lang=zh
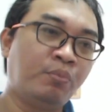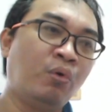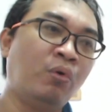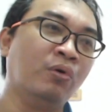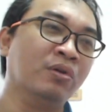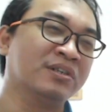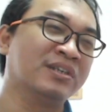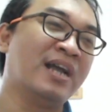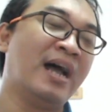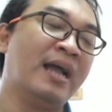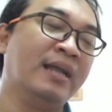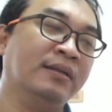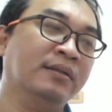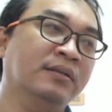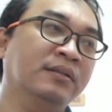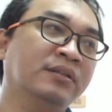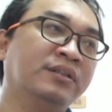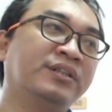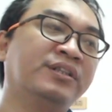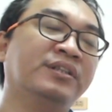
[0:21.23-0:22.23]
破财呢，
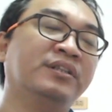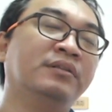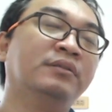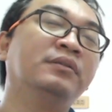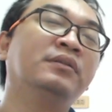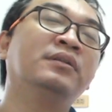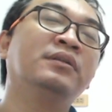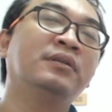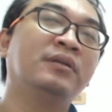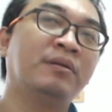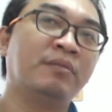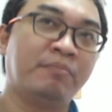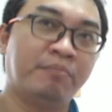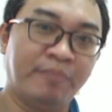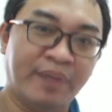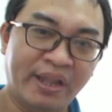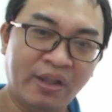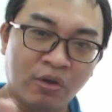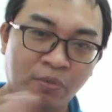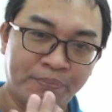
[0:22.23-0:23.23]
是
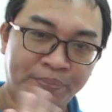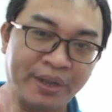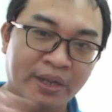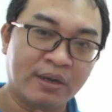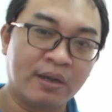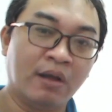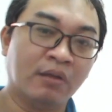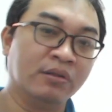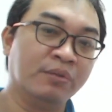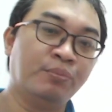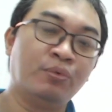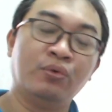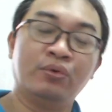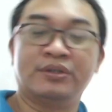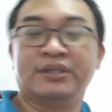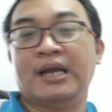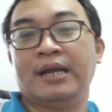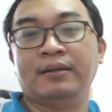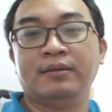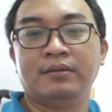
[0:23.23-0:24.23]
没有变好的破
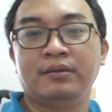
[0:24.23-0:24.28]
财